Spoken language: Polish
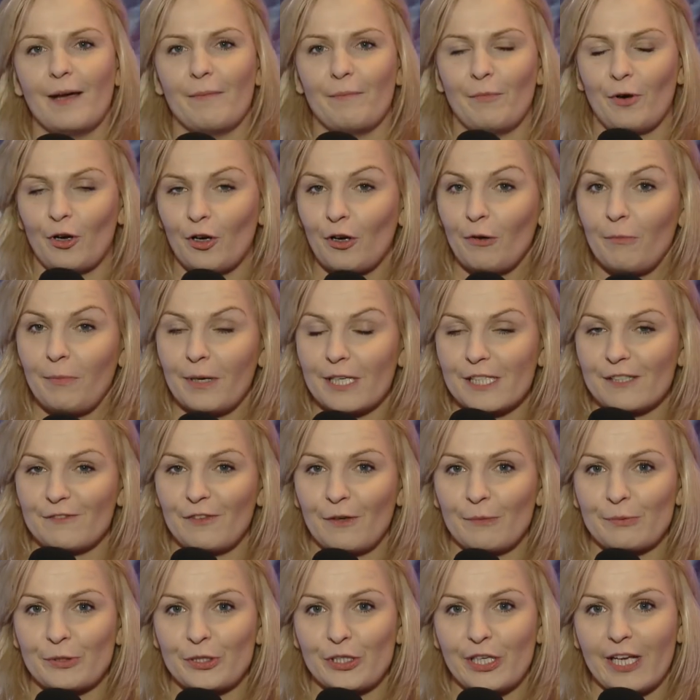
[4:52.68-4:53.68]
Mogą
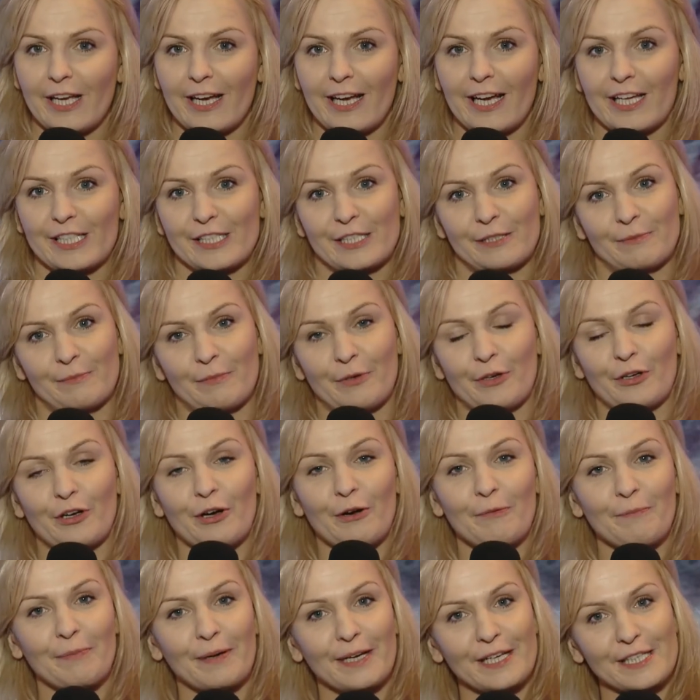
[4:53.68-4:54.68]
Państwo przyjechać,
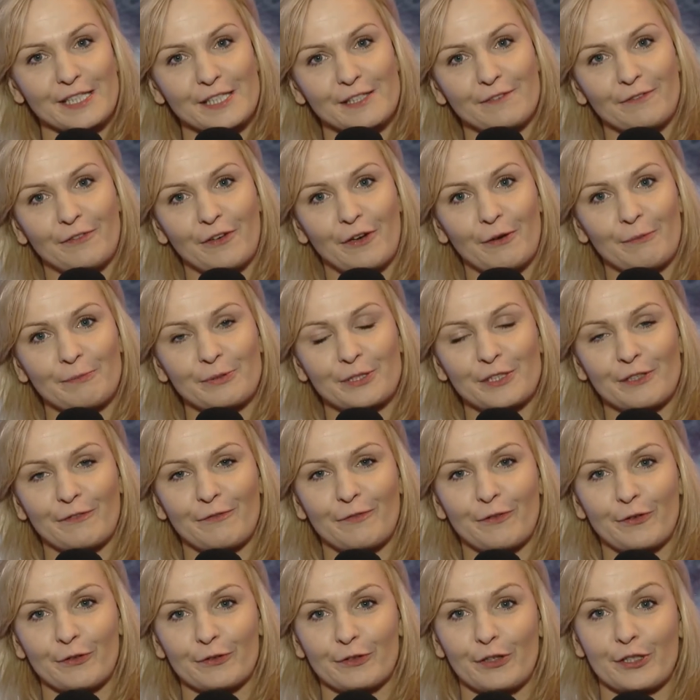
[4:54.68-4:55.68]
mogą Państwo
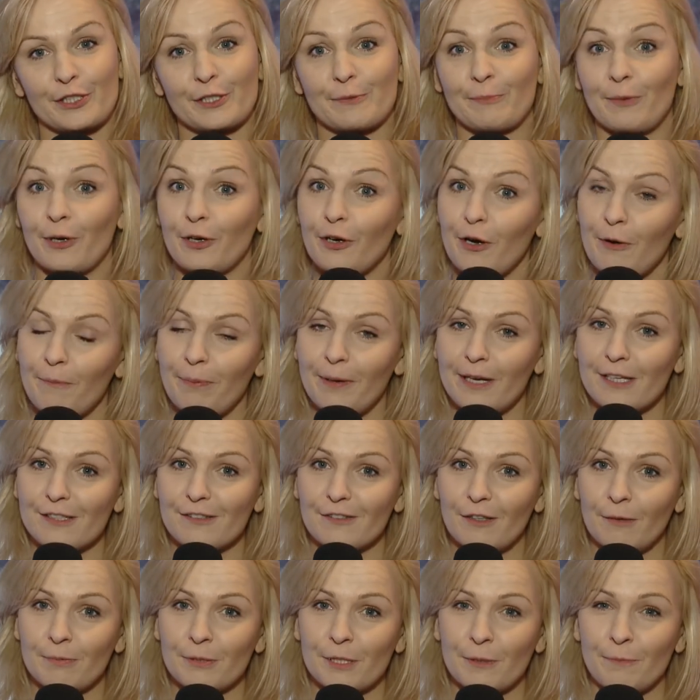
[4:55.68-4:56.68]
przyfrunąć, mogą
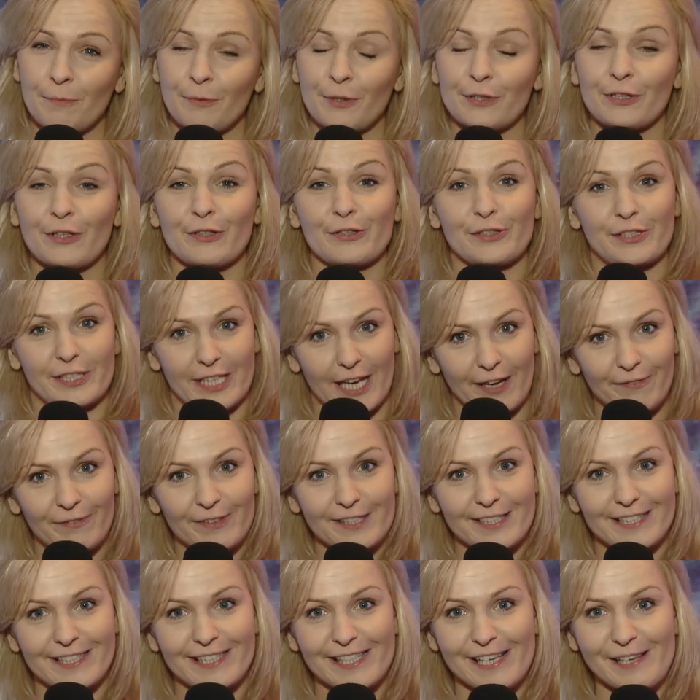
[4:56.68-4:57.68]
Państwo przypłynąć
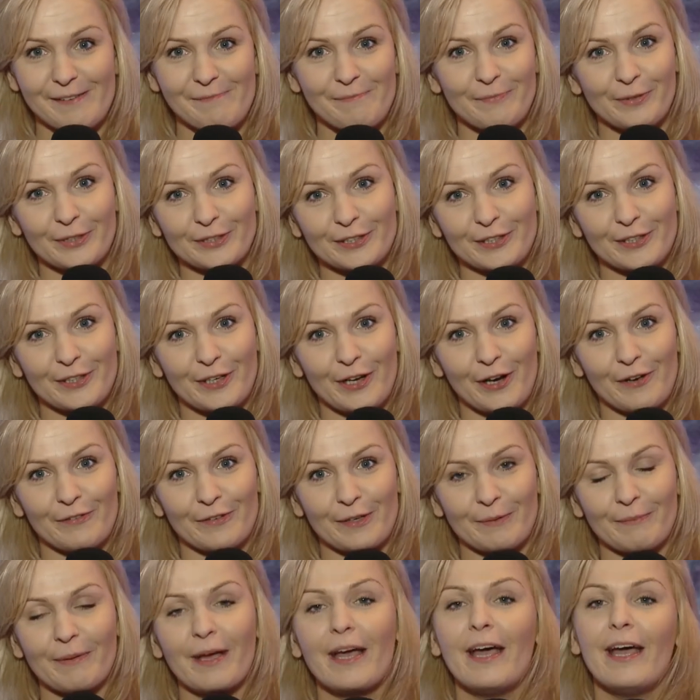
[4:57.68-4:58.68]
nawet stylem
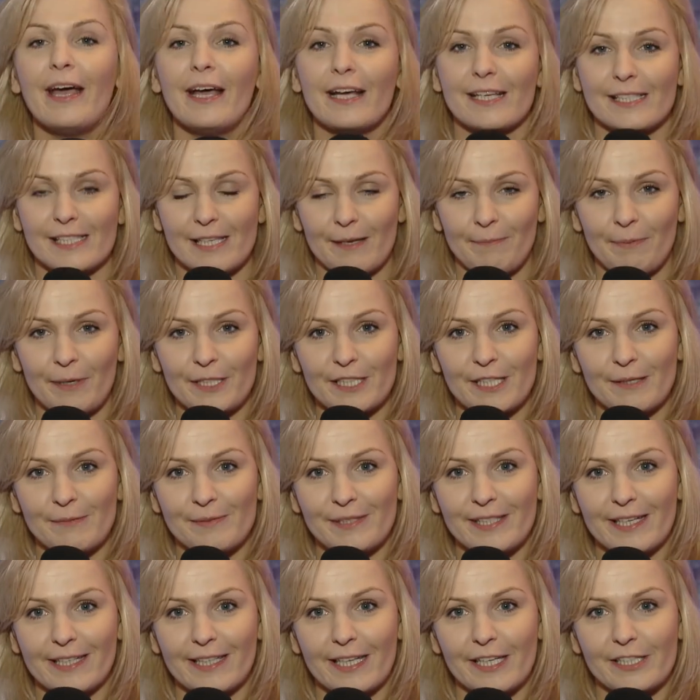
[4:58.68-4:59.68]
motylkowym.
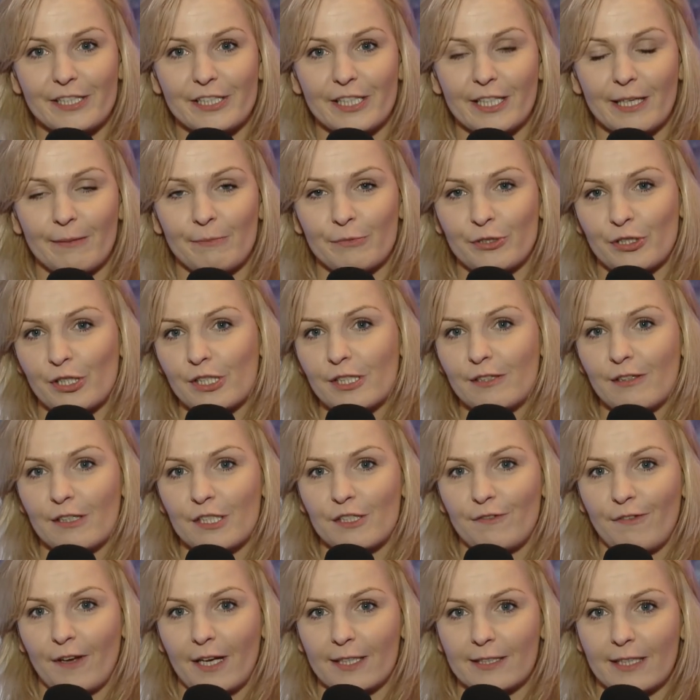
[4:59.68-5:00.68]
Zapraszam serdecznie na Mistrzostwa
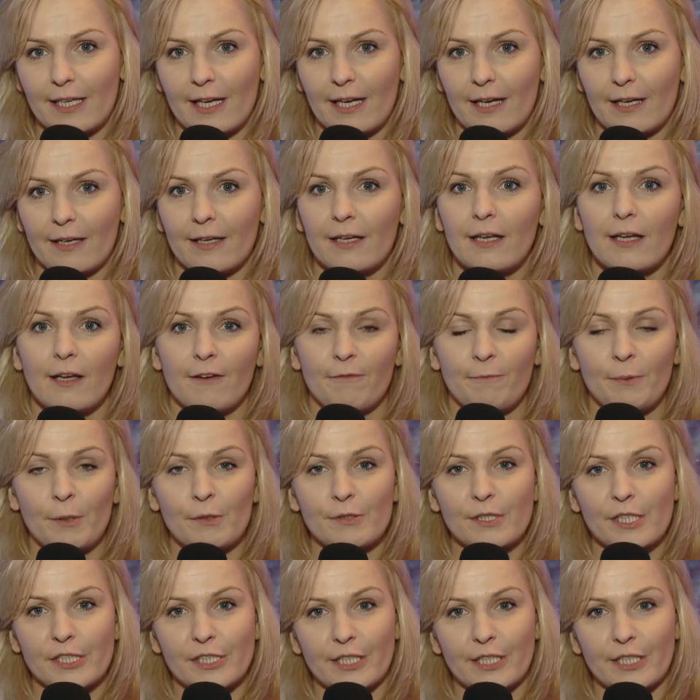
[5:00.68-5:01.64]
Świata w piłce